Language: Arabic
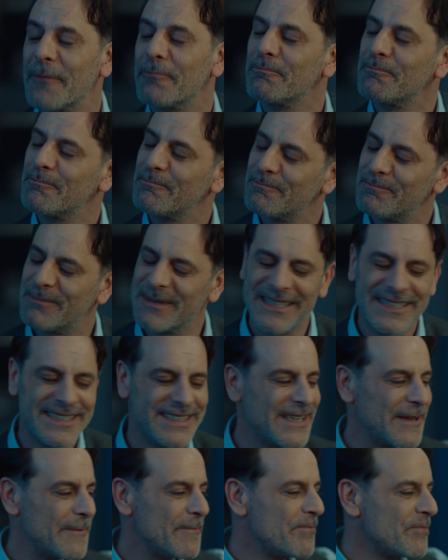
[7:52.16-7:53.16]
آه
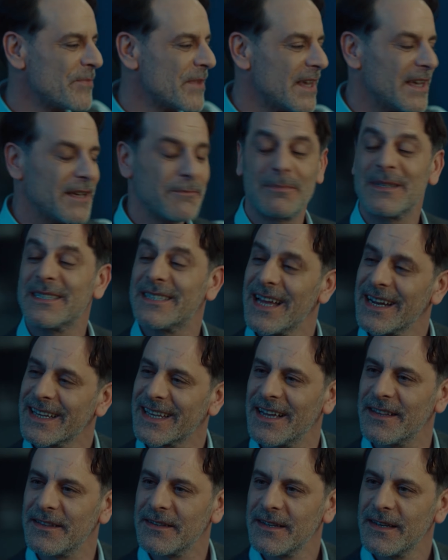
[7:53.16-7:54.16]
بقصد
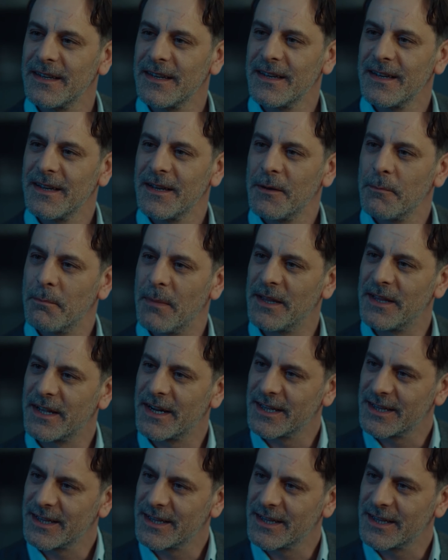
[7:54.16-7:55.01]
انت يعني انا